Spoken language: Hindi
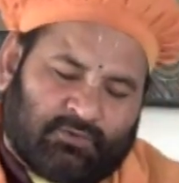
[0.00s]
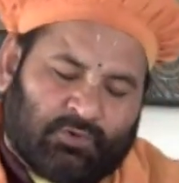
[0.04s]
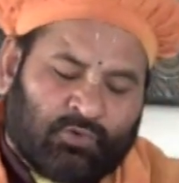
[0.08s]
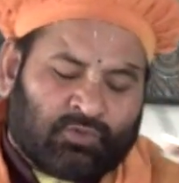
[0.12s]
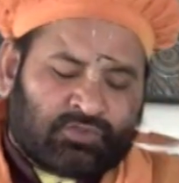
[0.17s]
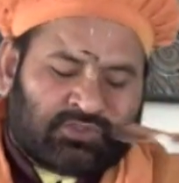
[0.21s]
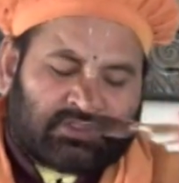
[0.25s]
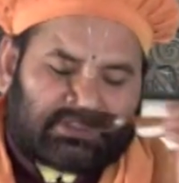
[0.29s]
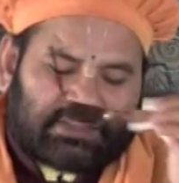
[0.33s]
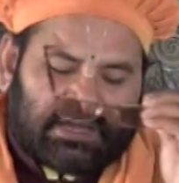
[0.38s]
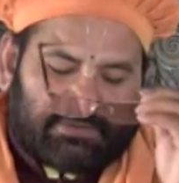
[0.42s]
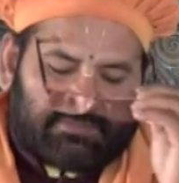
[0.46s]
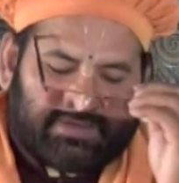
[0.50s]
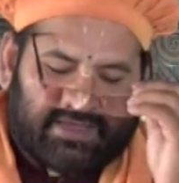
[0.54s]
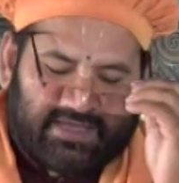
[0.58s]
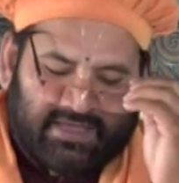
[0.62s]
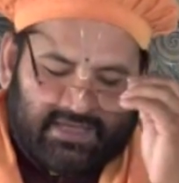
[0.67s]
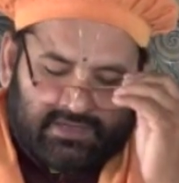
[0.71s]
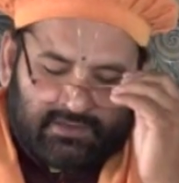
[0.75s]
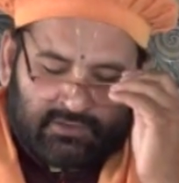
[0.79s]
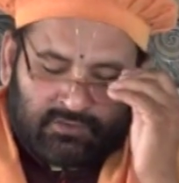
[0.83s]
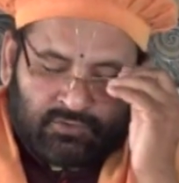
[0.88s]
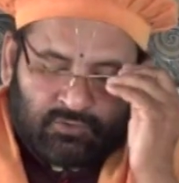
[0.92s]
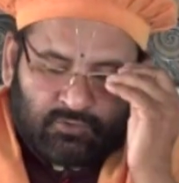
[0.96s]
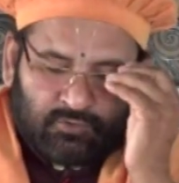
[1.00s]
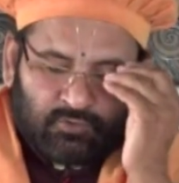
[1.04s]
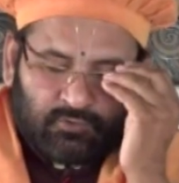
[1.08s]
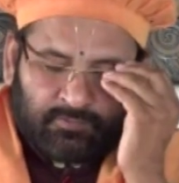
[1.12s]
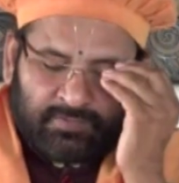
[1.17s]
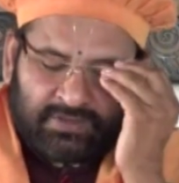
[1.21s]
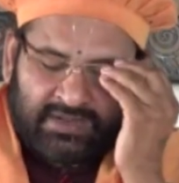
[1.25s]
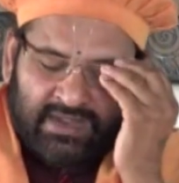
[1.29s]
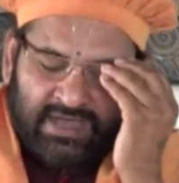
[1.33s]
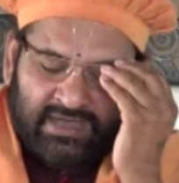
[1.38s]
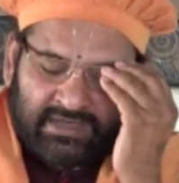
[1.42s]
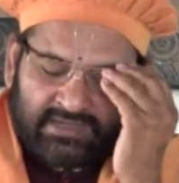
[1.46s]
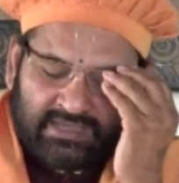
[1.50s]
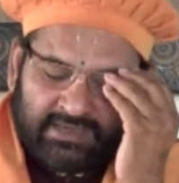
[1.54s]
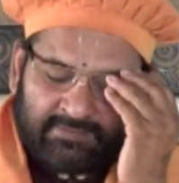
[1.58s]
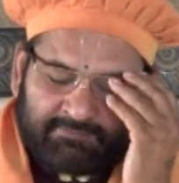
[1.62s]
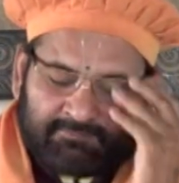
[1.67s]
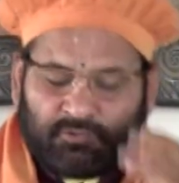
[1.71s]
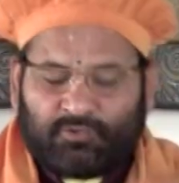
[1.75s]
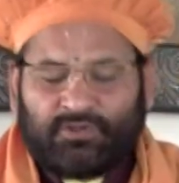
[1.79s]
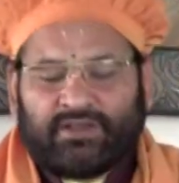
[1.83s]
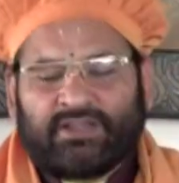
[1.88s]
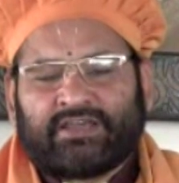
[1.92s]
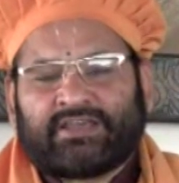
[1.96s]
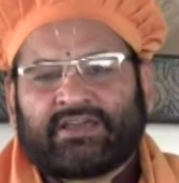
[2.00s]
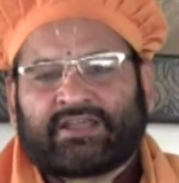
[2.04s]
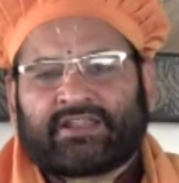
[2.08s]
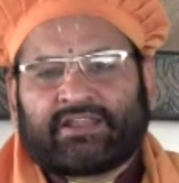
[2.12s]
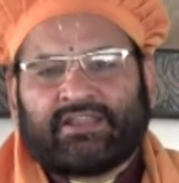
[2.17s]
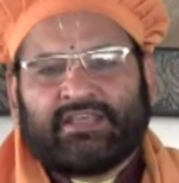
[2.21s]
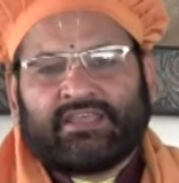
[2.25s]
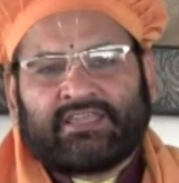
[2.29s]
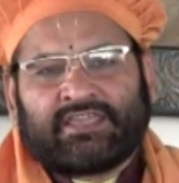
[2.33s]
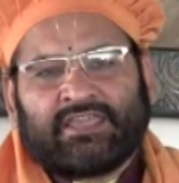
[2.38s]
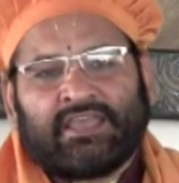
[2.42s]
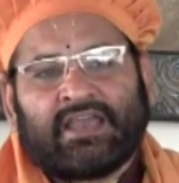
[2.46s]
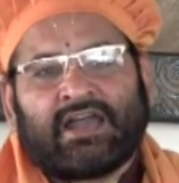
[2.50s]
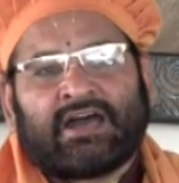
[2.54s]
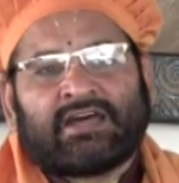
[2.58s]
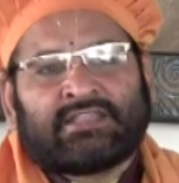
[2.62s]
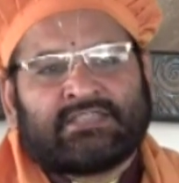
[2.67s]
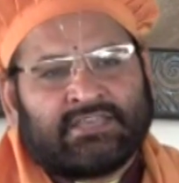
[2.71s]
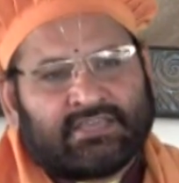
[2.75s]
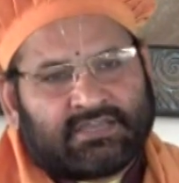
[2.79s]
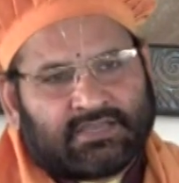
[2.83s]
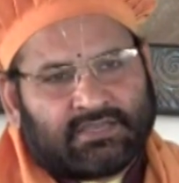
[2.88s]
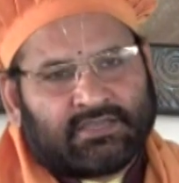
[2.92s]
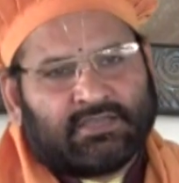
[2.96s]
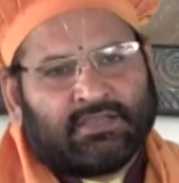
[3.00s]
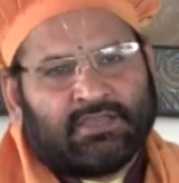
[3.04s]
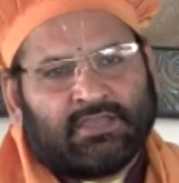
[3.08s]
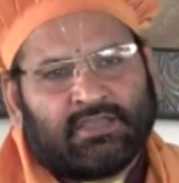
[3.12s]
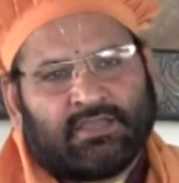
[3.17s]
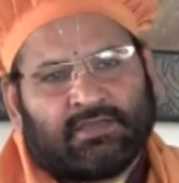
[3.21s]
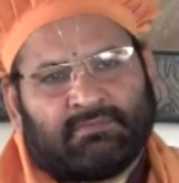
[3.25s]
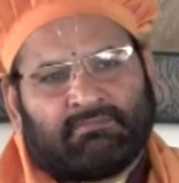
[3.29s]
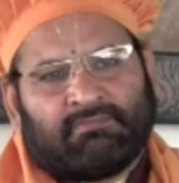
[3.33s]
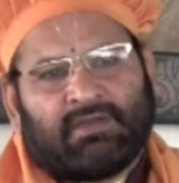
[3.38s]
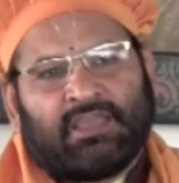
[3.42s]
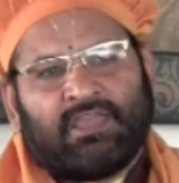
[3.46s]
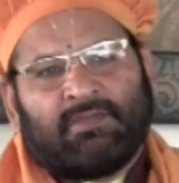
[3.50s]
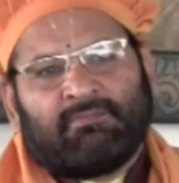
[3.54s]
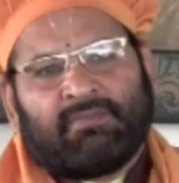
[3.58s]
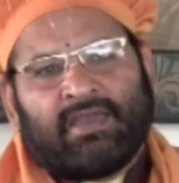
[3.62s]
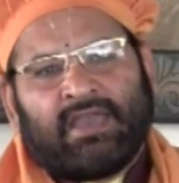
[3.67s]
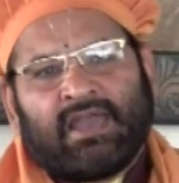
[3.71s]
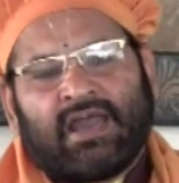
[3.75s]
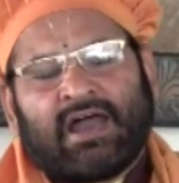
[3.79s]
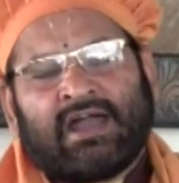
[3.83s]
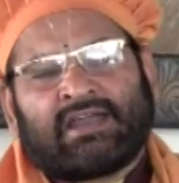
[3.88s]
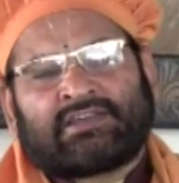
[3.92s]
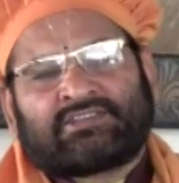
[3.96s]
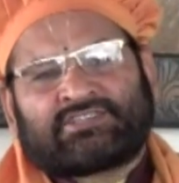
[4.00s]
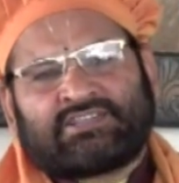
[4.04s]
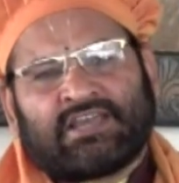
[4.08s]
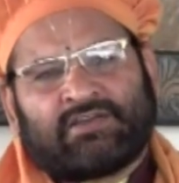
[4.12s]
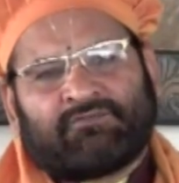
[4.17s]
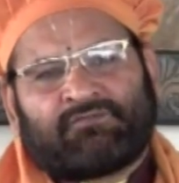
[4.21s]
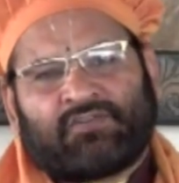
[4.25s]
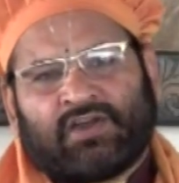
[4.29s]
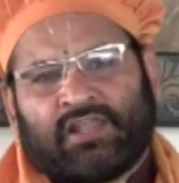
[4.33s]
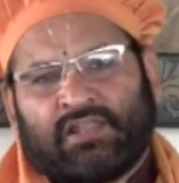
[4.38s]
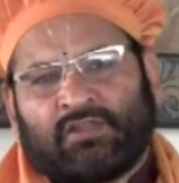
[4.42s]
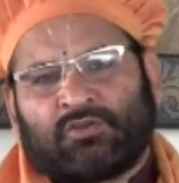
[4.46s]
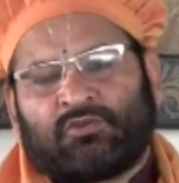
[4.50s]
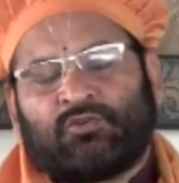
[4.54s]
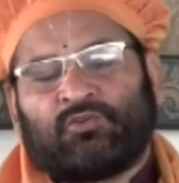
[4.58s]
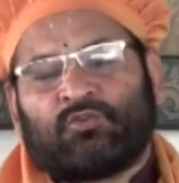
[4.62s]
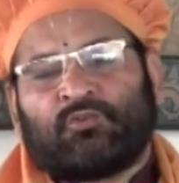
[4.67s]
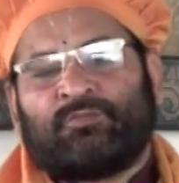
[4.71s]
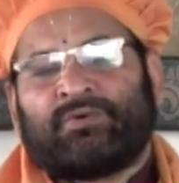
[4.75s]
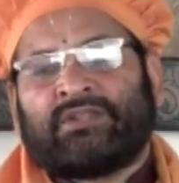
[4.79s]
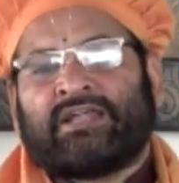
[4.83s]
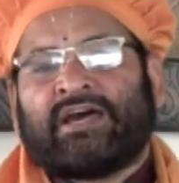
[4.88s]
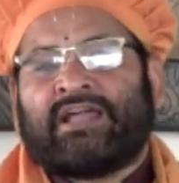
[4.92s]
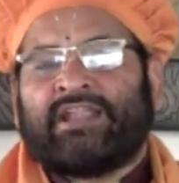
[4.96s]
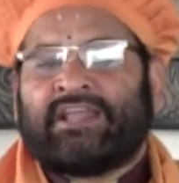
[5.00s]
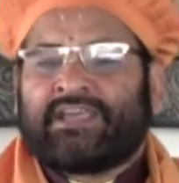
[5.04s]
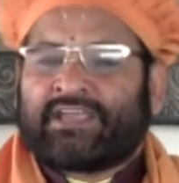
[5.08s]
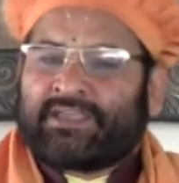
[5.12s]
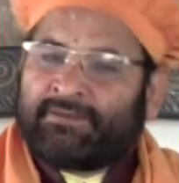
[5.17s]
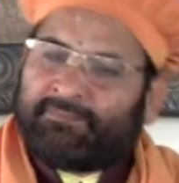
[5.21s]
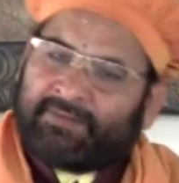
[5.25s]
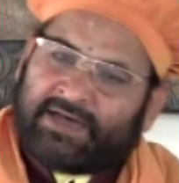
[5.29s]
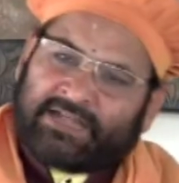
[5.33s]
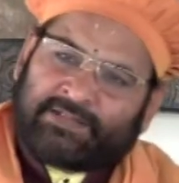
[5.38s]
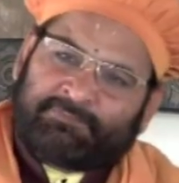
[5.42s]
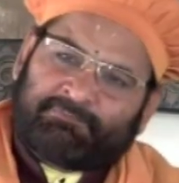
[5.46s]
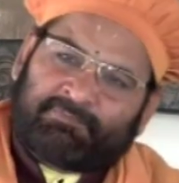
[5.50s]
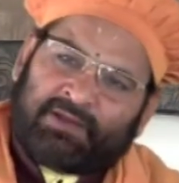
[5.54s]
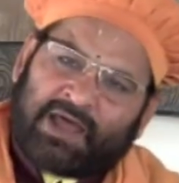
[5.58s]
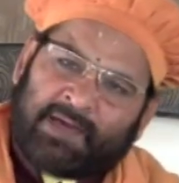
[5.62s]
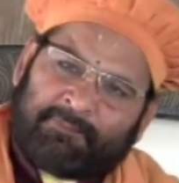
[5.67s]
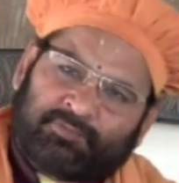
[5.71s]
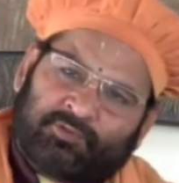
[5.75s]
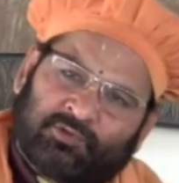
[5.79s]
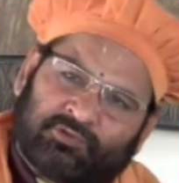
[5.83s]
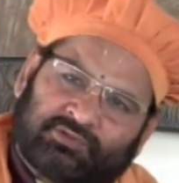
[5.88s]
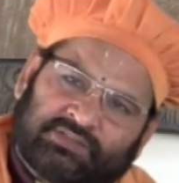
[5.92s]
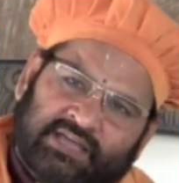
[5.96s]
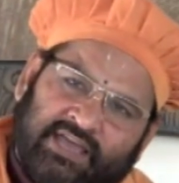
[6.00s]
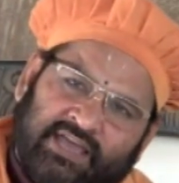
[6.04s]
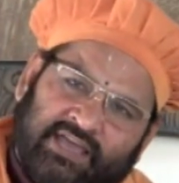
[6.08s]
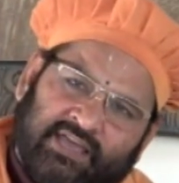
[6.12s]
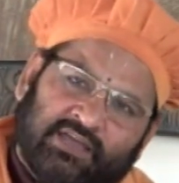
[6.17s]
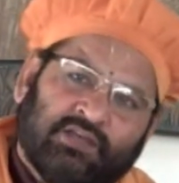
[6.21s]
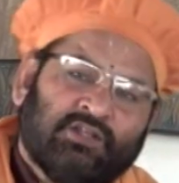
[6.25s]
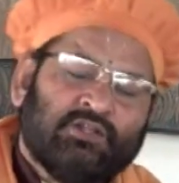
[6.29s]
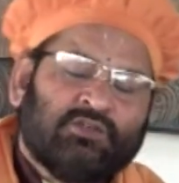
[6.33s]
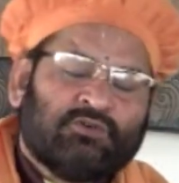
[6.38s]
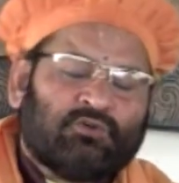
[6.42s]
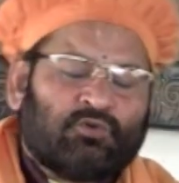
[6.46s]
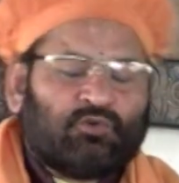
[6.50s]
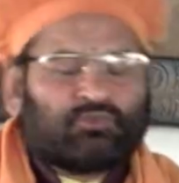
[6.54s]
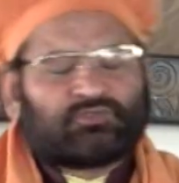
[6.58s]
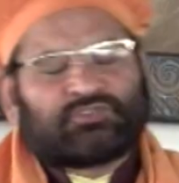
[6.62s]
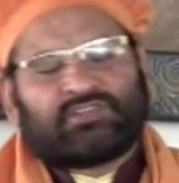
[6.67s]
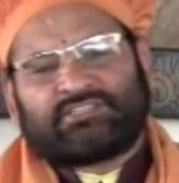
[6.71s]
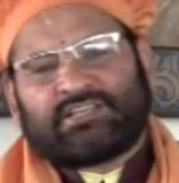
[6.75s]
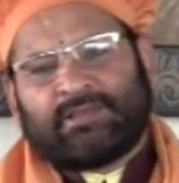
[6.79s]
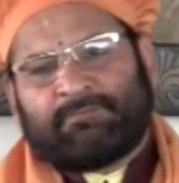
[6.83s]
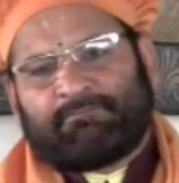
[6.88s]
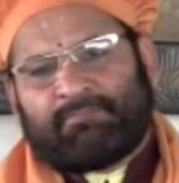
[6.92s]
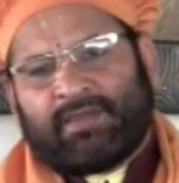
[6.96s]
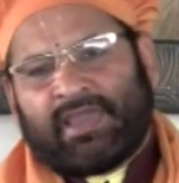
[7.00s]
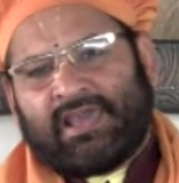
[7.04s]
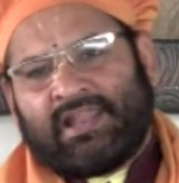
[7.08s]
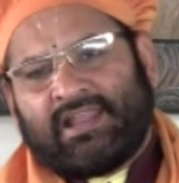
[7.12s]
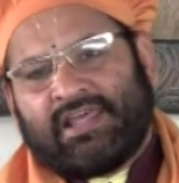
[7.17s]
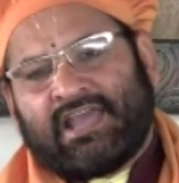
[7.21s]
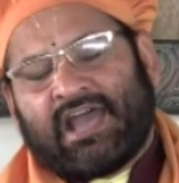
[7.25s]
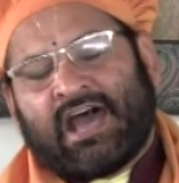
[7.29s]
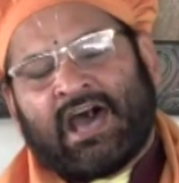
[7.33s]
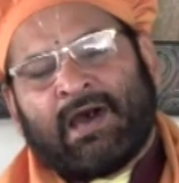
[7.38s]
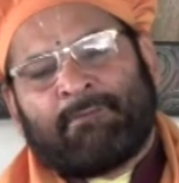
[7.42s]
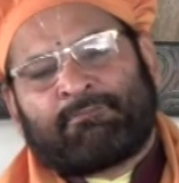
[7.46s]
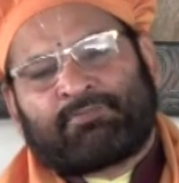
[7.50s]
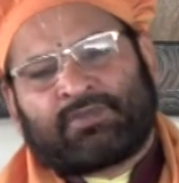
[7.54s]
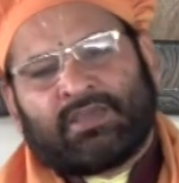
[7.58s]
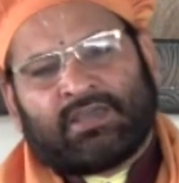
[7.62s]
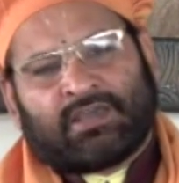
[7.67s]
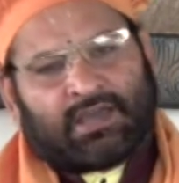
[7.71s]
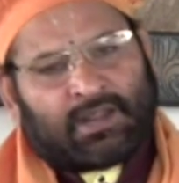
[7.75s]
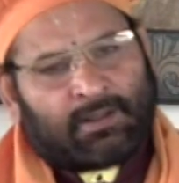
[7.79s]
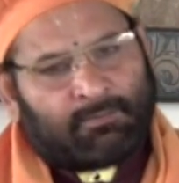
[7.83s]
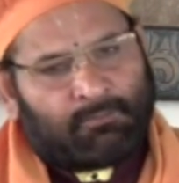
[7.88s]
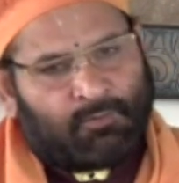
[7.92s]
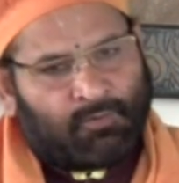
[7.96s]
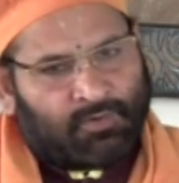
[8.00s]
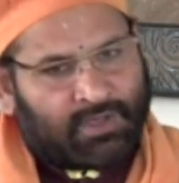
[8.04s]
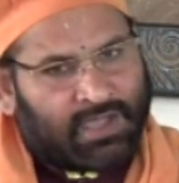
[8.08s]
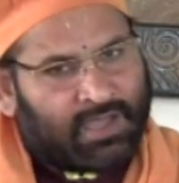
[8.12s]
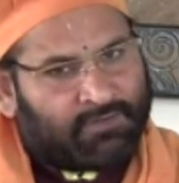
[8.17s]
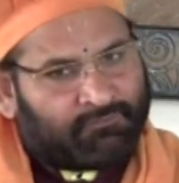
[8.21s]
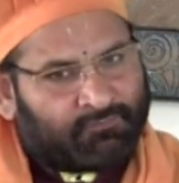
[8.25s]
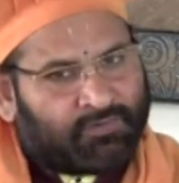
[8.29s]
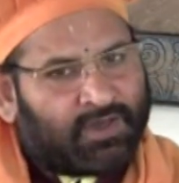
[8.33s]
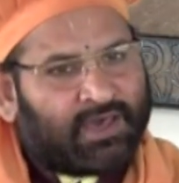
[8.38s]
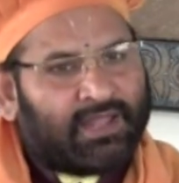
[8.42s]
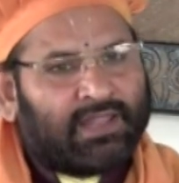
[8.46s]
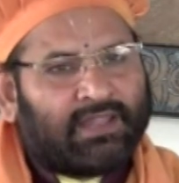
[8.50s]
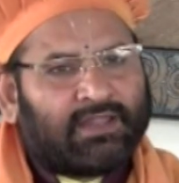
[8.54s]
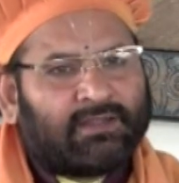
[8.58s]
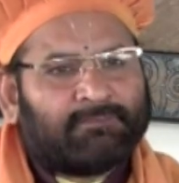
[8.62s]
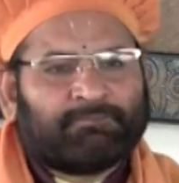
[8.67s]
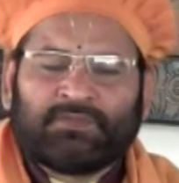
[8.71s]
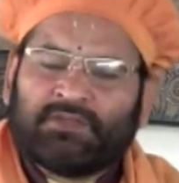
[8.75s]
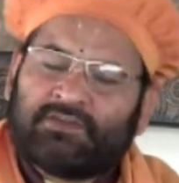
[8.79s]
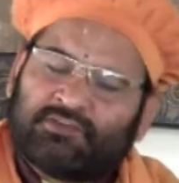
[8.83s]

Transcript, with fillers: उत्तम है गुरु बना के पुण्य करने की अधिक महिमा है अक्षय फल गुरु बनाने के बाद प्राप्त होता है उससे पहले आपके कर्मों का फल